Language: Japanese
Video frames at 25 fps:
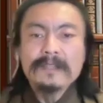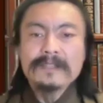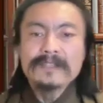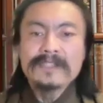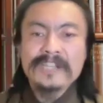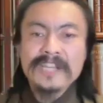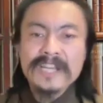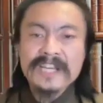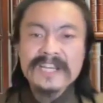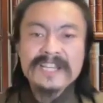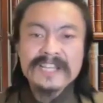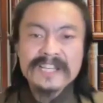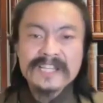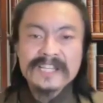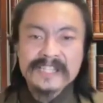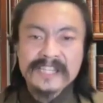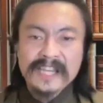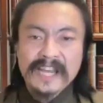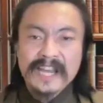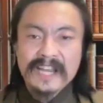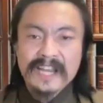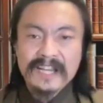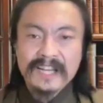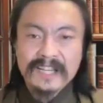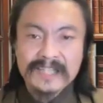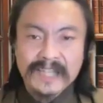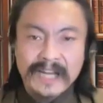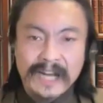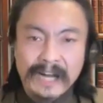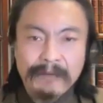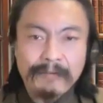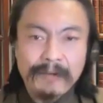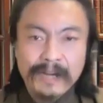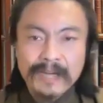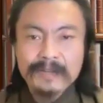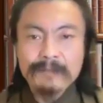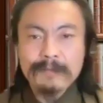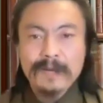人生が
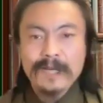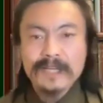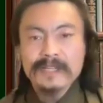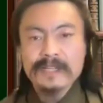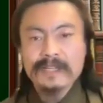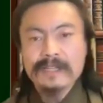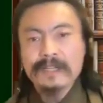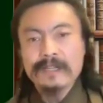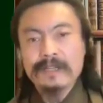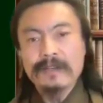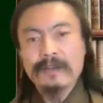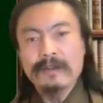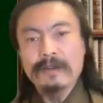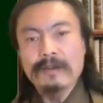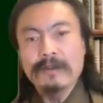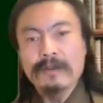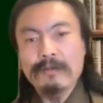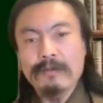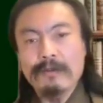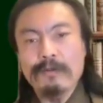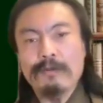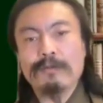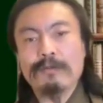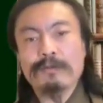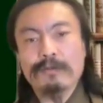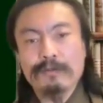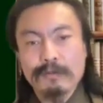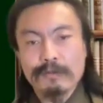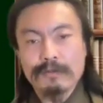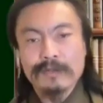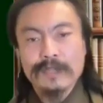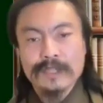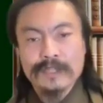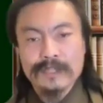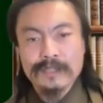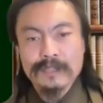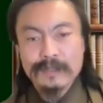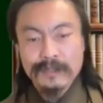変わります。これ本当
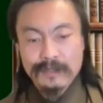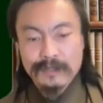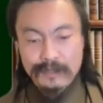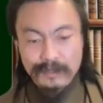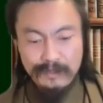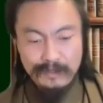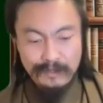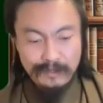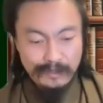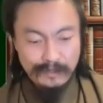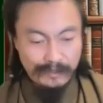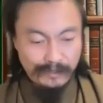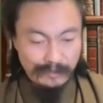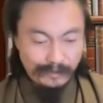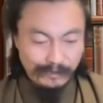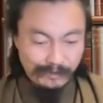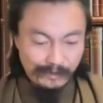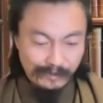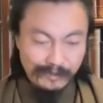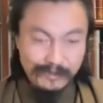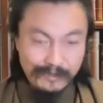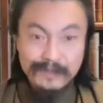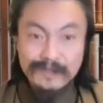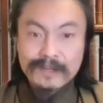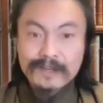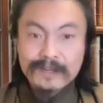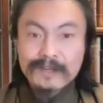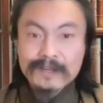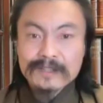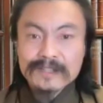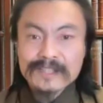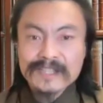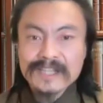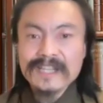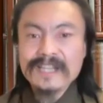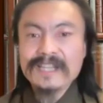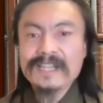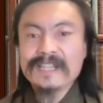です。
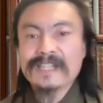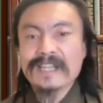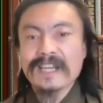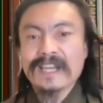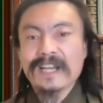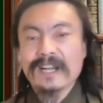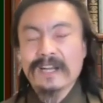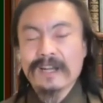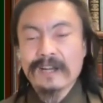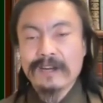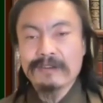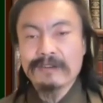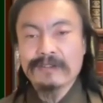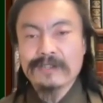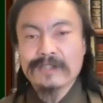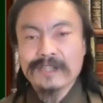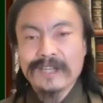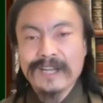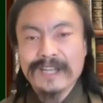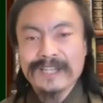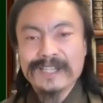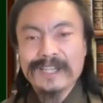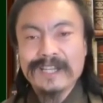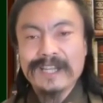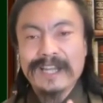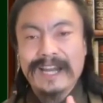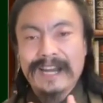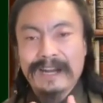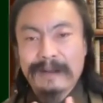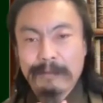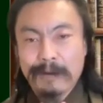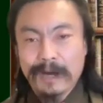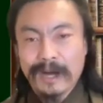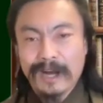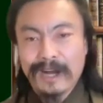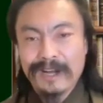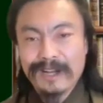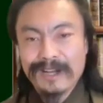人生が変わるんです。なぜなら
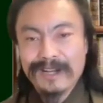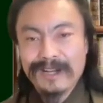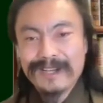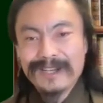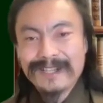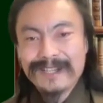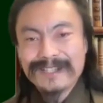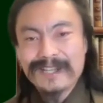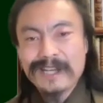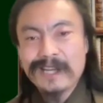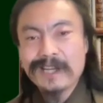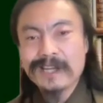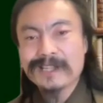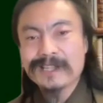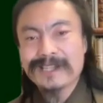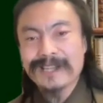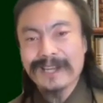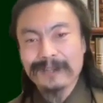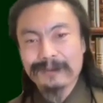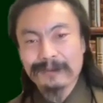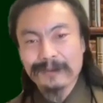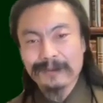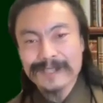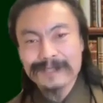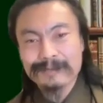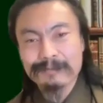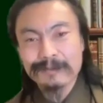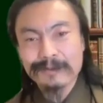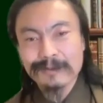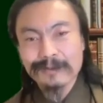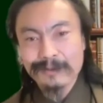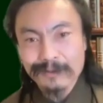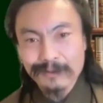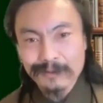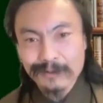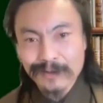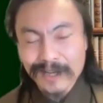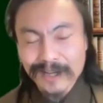ば人生とは自分
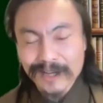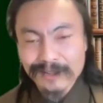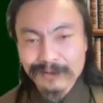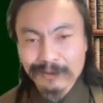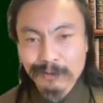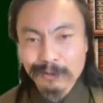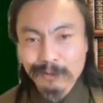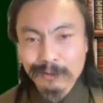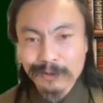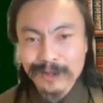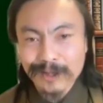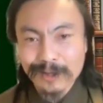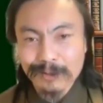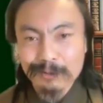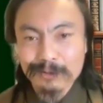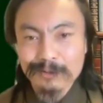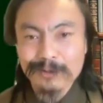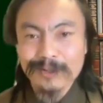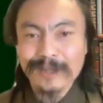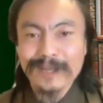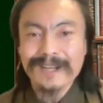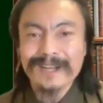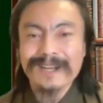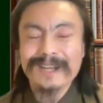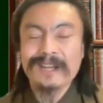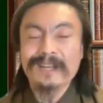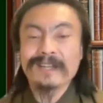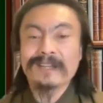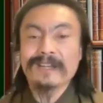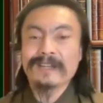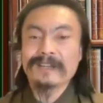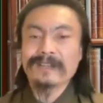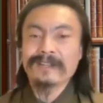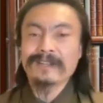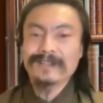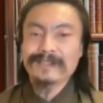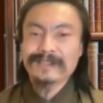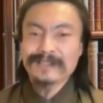の脳の中で起こったことだからな
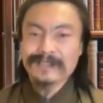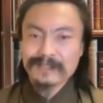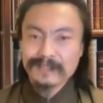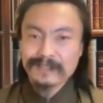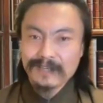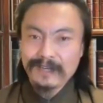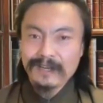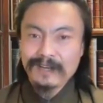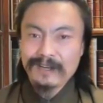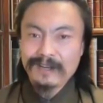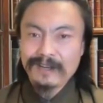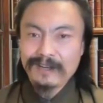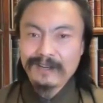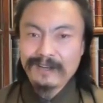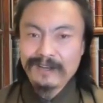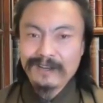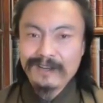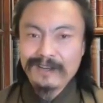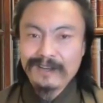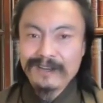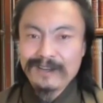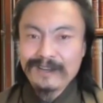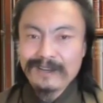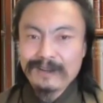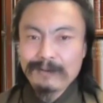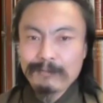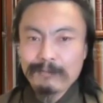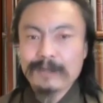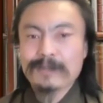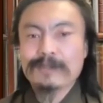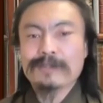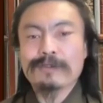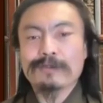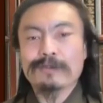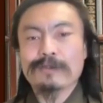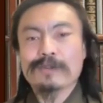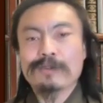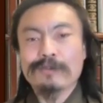んですね。まあ
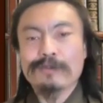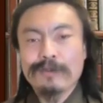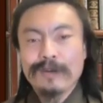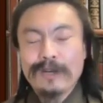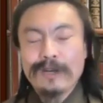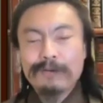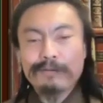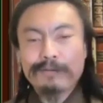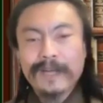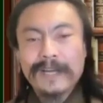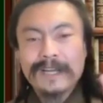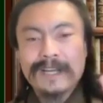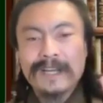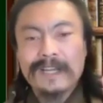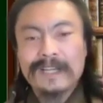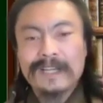ちょっとその深い